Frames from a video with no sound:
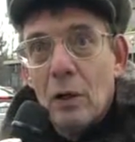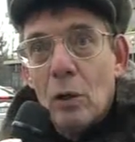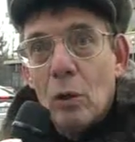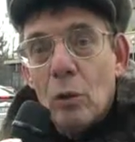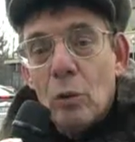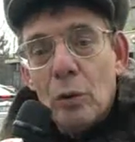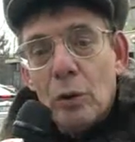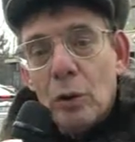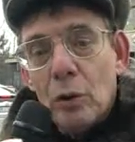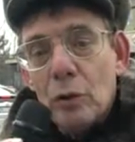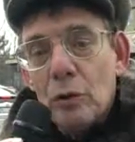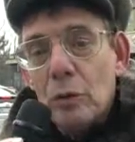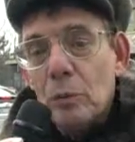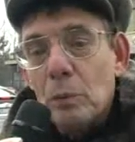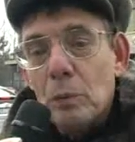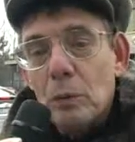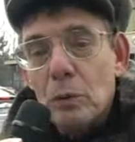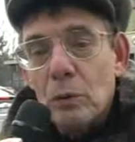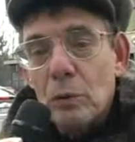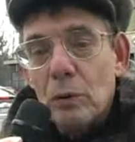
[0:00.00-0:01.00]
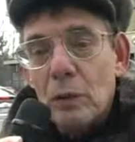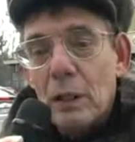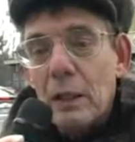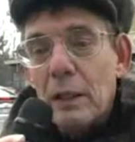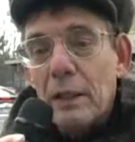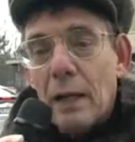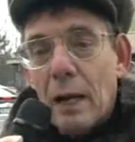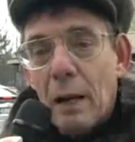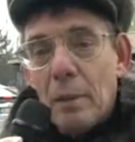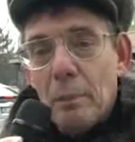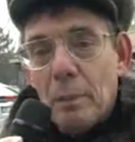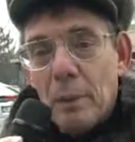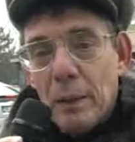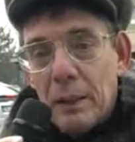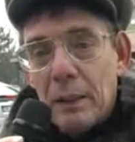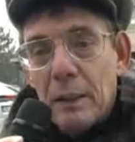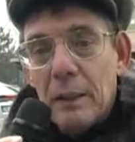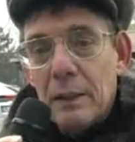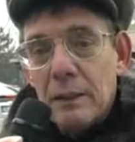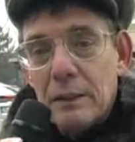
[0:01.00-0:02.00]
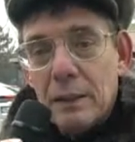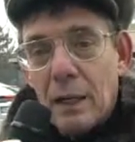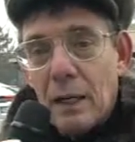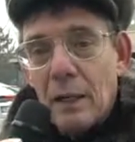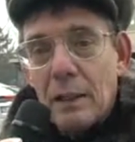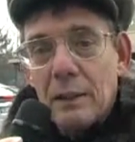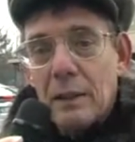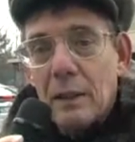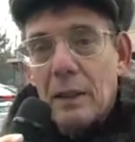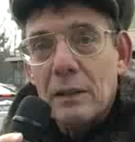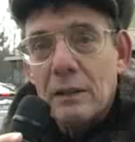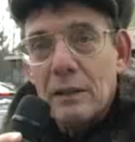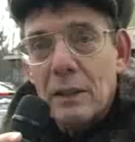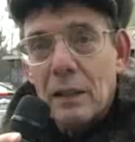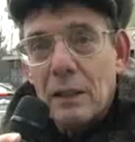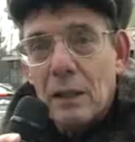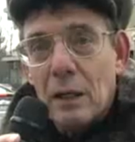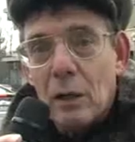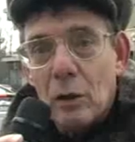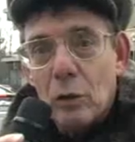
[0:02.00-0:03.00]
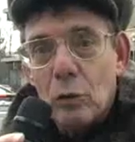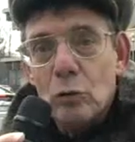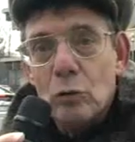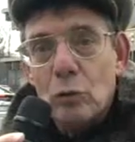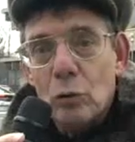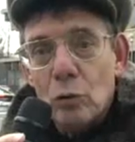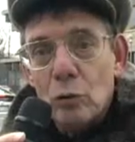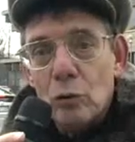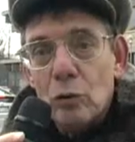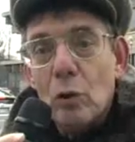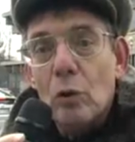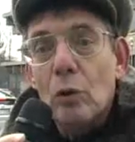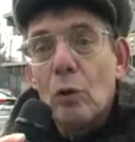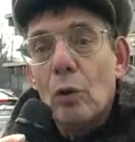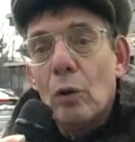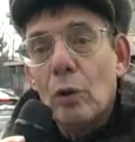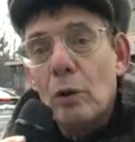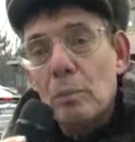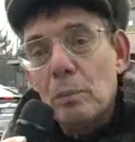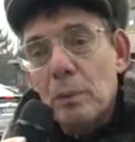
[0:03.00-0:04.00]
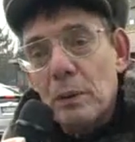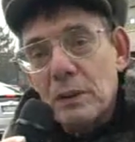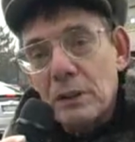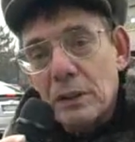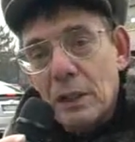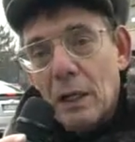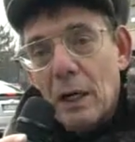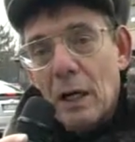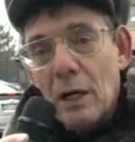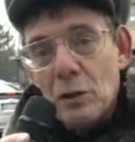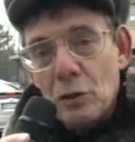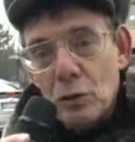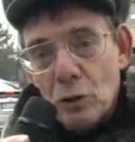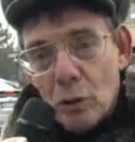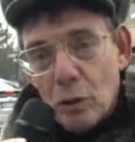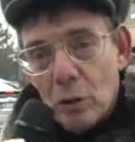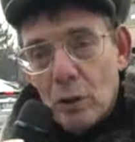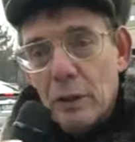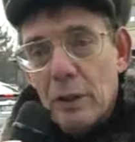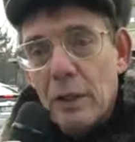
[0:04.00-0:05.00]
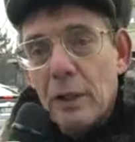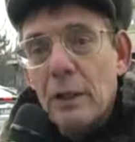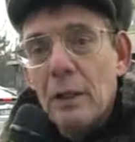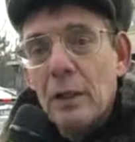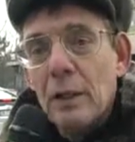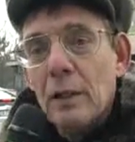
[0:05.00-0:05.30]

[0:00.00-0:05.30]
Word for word: L'unico tipo di utilità è per chi sarà interessato alla costruzione o chi presterà i soldi